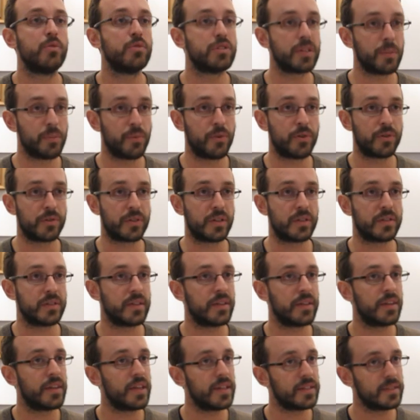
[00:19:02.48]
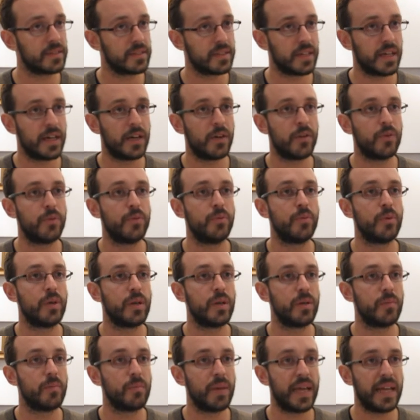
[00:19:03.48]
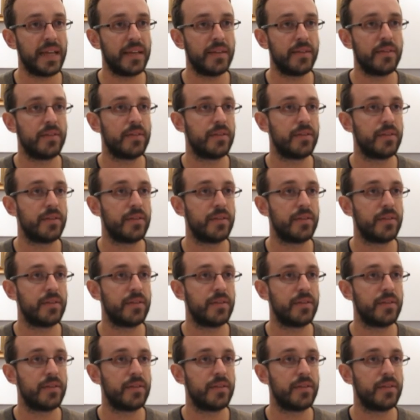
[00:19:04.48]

support us, and that's how we made